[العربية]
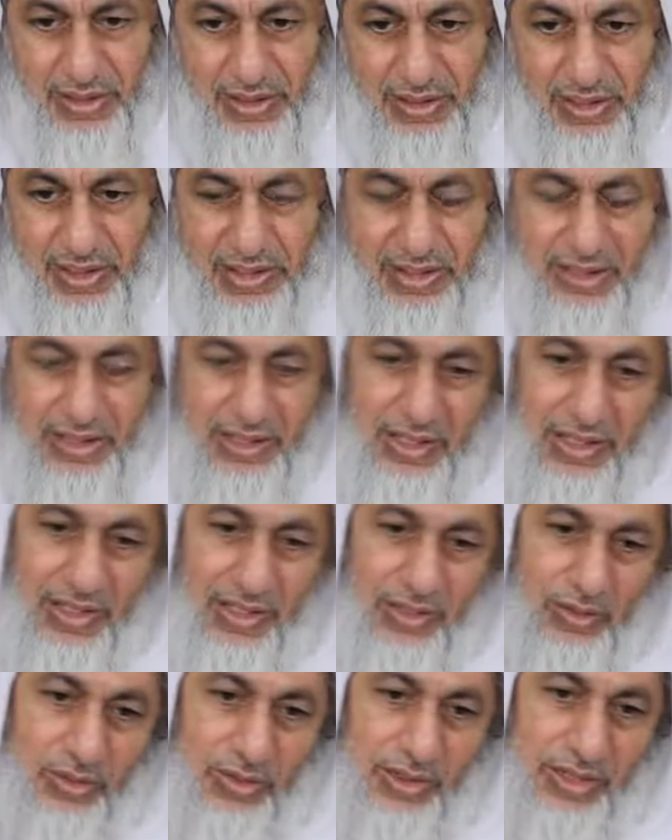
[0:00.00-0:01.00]
لكن
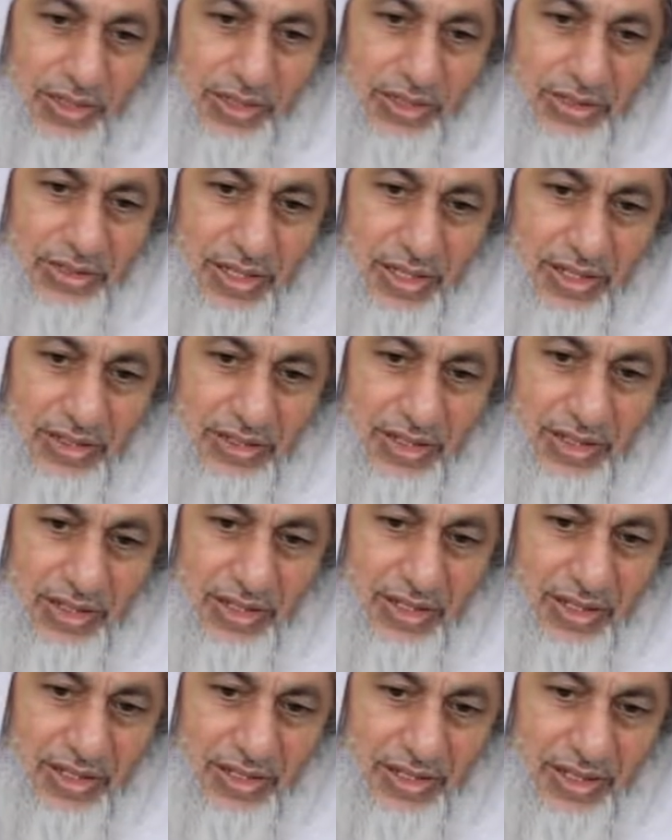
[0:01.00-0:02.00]
لا أقول أن
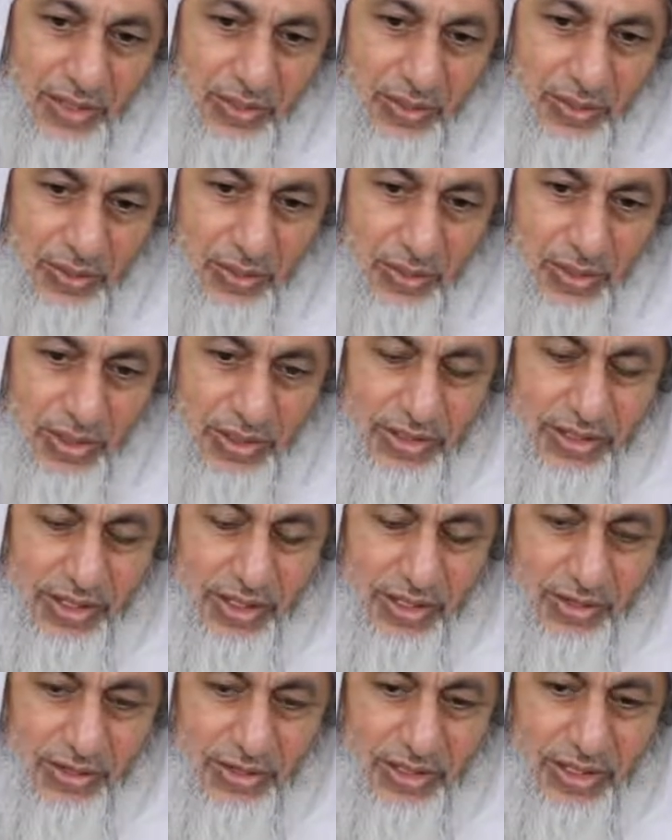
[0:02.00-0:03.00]
سأسرق غدا
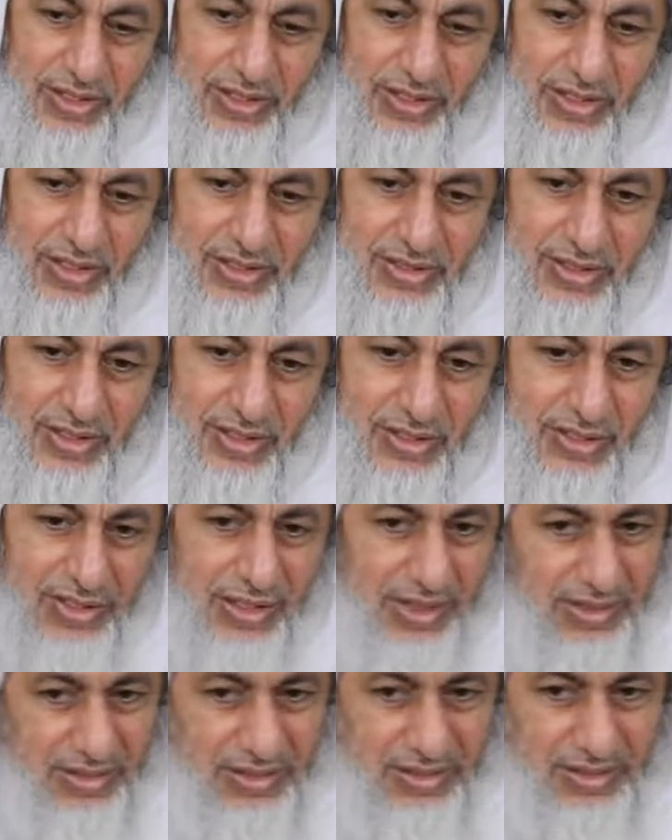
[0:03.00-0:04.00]
ومقدر أن أسرق
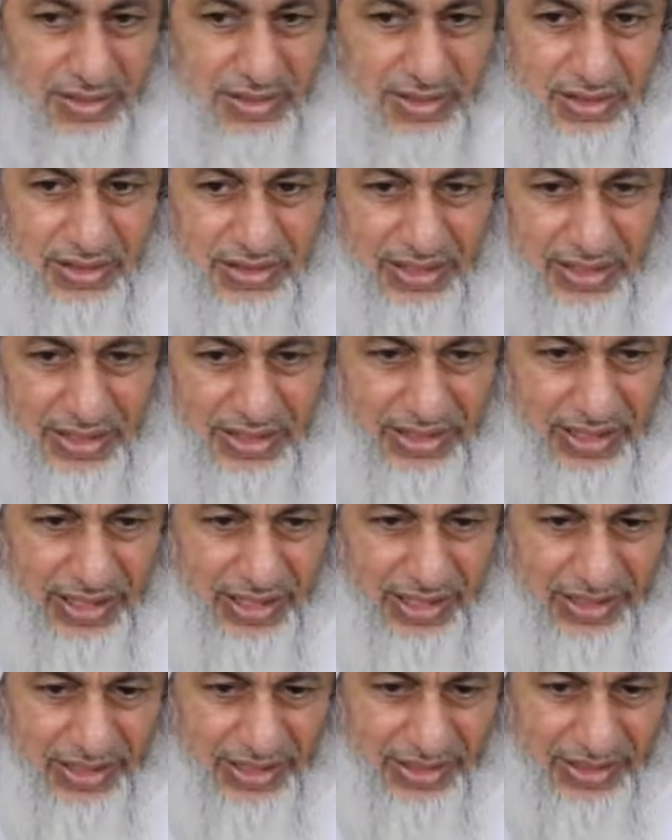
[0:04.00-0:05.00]
لا احتج
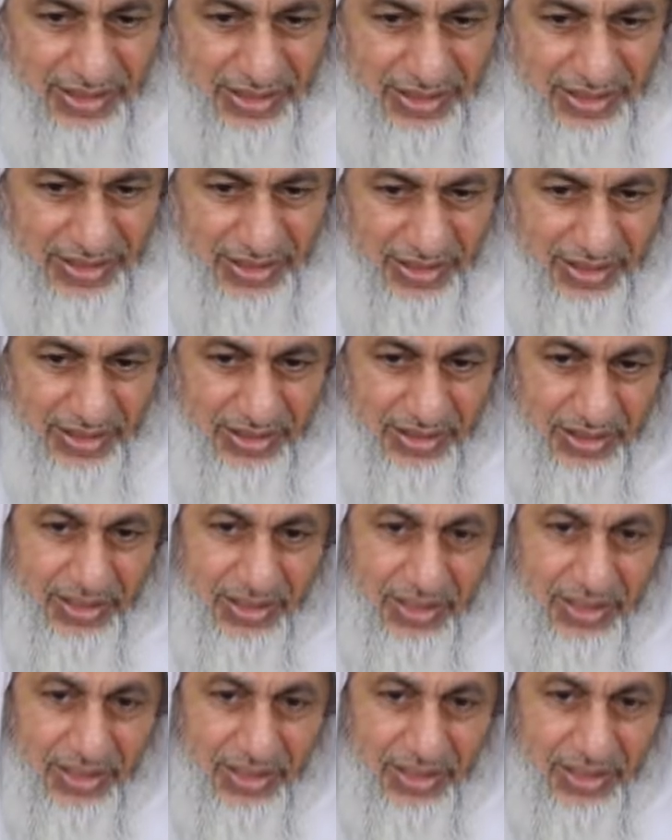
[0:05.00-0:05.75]
على القدر